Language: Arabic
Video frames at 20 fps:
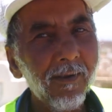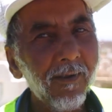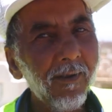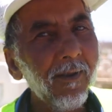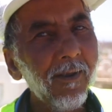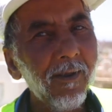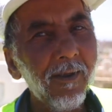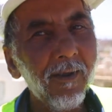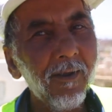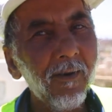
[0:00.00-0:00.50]

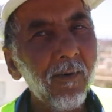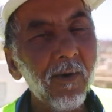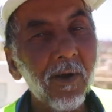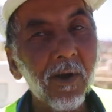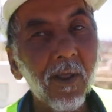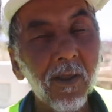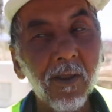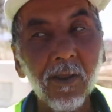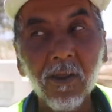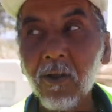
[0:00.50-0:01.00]
يعني
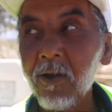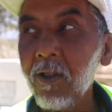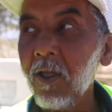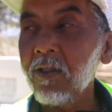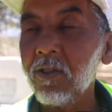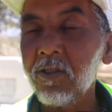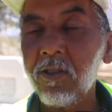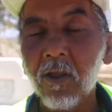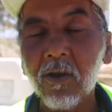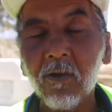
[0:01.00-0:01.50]
وراه هي راه
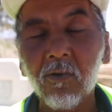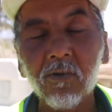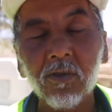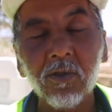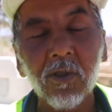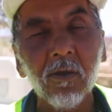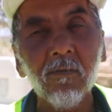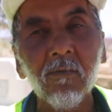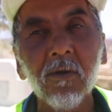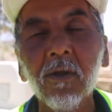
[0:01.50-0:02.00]
الدار
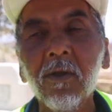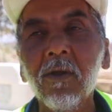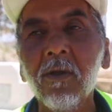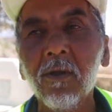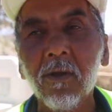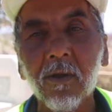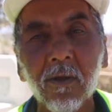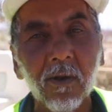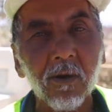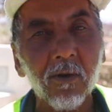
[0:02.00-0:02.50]
قدام
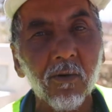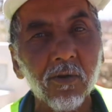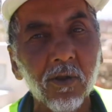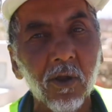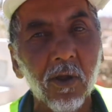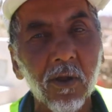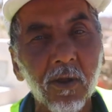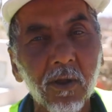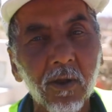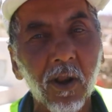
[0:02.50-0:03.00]

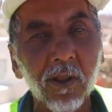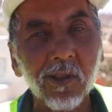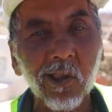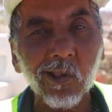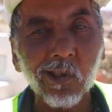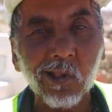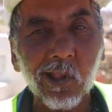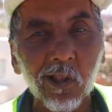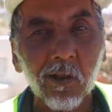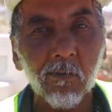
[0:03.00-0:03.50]
الروضه راه
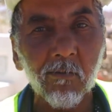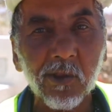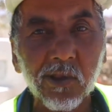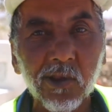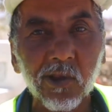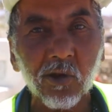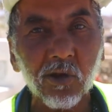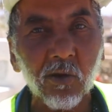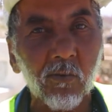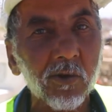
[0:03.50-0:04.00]
تنطلب من
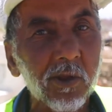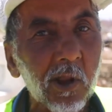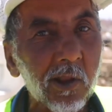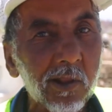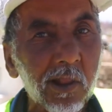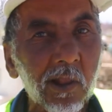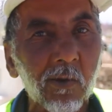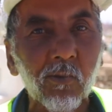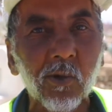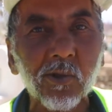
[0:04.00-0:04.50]
تنطلب
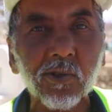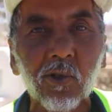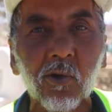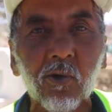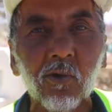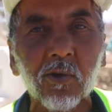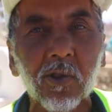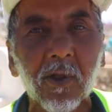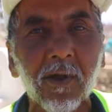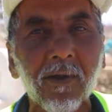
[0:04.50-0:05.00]
وتنطلب وسط
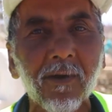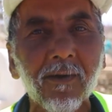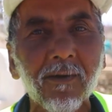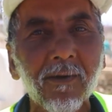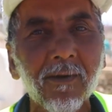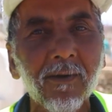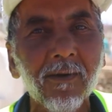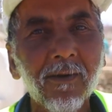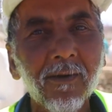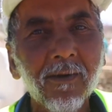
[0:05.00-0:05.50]
الروضه
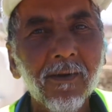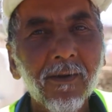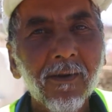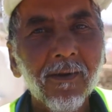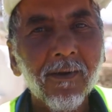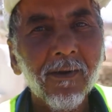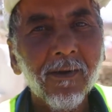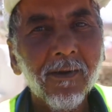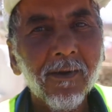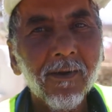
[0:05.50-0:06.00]

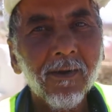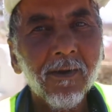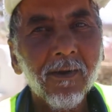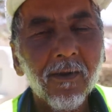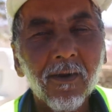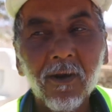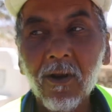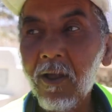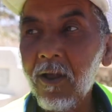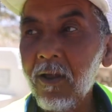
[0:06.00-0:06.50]

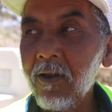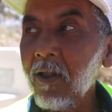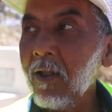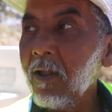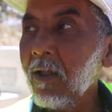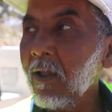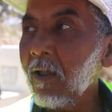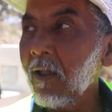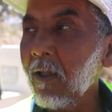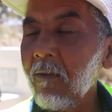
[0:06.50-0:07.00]
راه
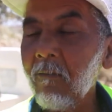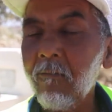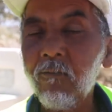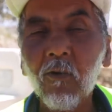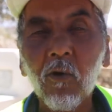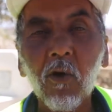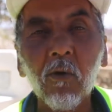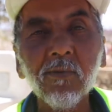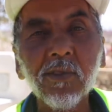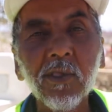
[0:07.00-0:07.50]
انا
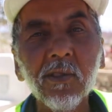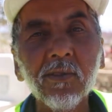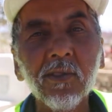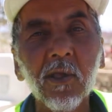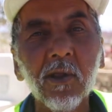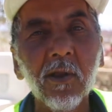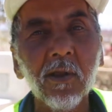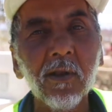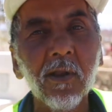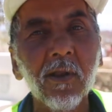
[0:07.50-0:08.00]
فوق 50
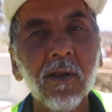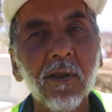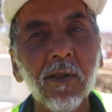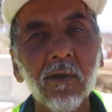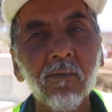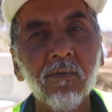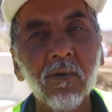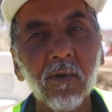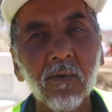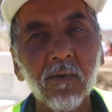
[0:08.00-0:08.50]
سنه انا
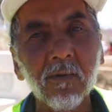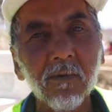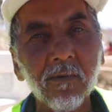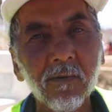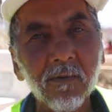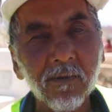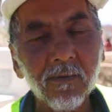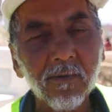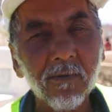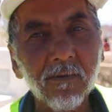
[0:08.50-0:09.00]
هنايا في
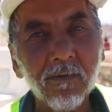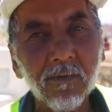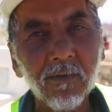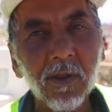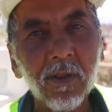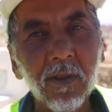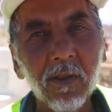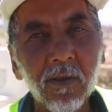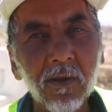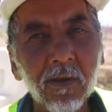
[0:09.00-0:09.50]

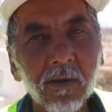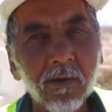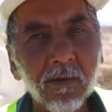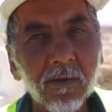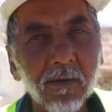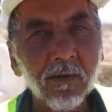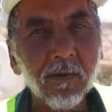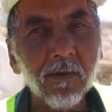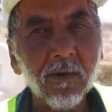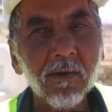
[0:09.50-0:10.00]
هذا
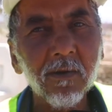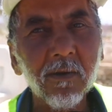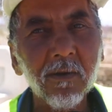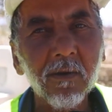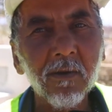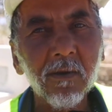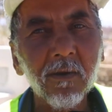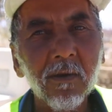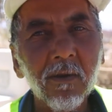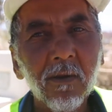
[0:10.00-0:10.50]
ما كتخليش
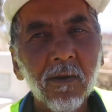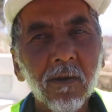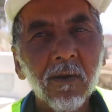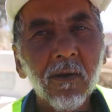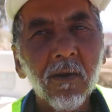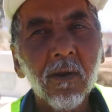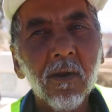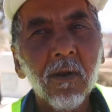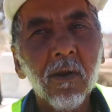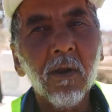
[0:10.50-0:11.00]
الناس
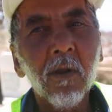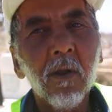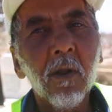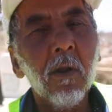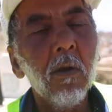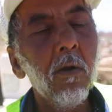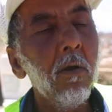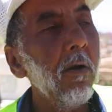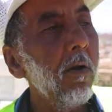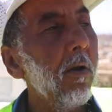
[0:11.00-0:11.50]
اللي
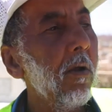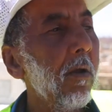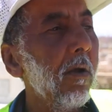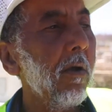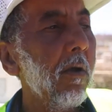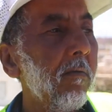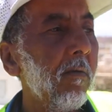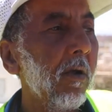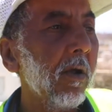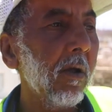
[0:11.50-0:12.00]
يدخلوا
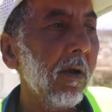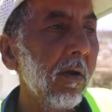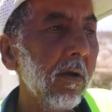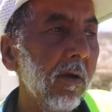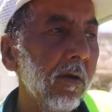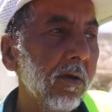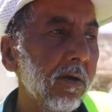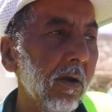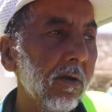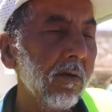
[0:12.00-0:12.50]
لا ما
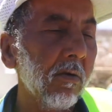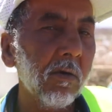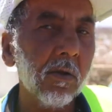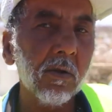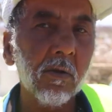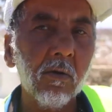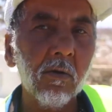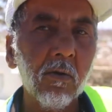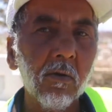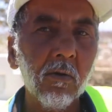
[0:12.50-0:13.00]
نخليهاش هذوك
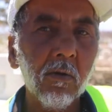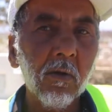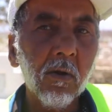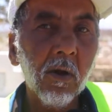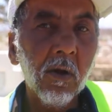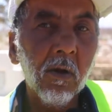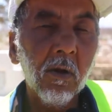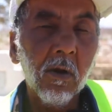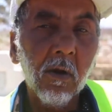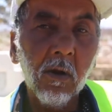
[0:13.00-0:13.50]
يدخلوا
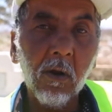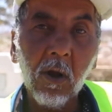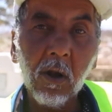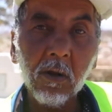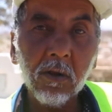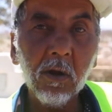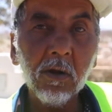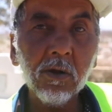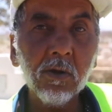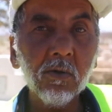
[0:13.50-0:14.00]
آه،
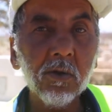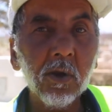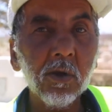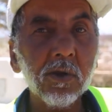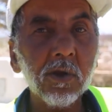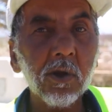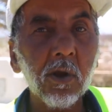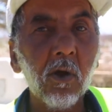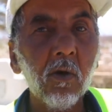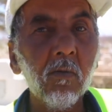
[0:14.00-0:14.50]
تيجيو
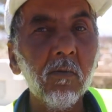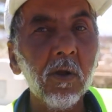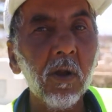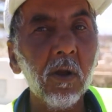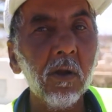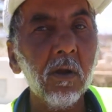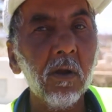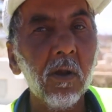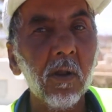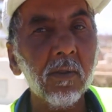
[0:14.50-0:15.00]
تيتشكاو من
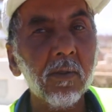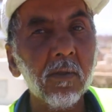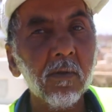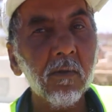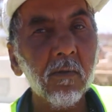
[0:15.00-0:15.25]
الناس